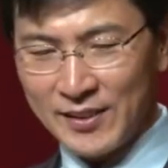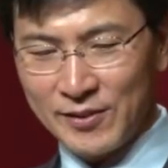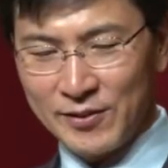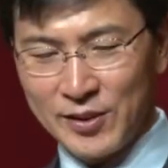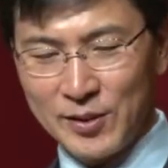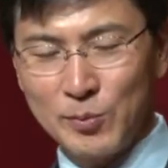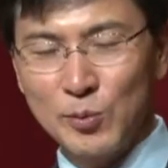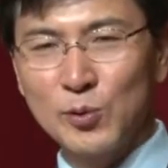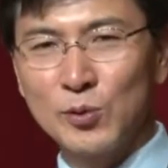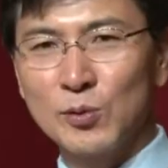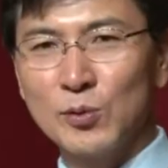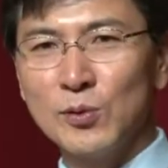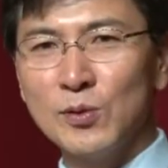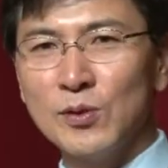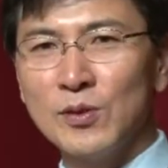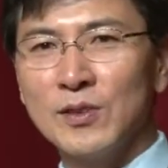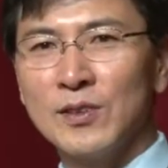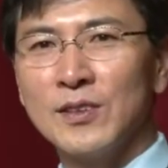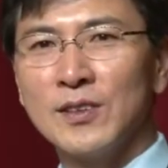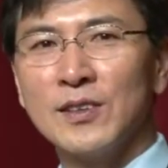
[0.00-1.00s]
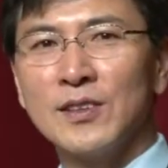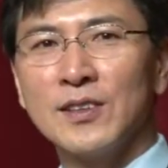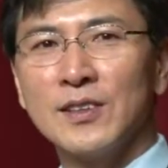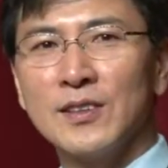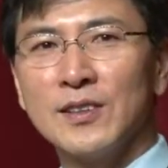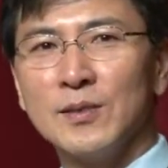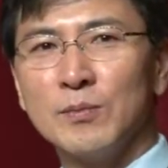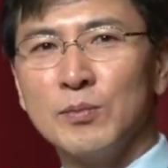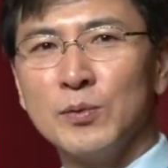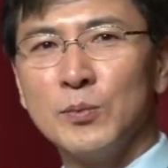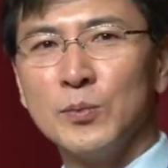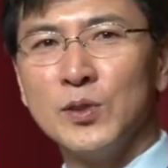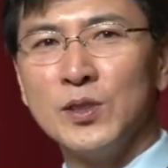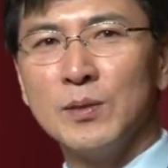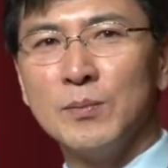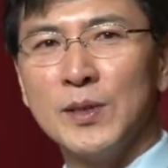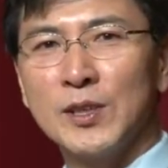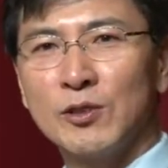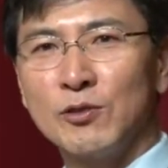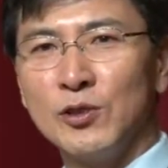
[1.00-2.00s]
우리 모두
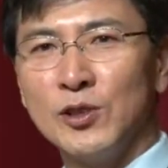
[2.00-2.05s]
부모님의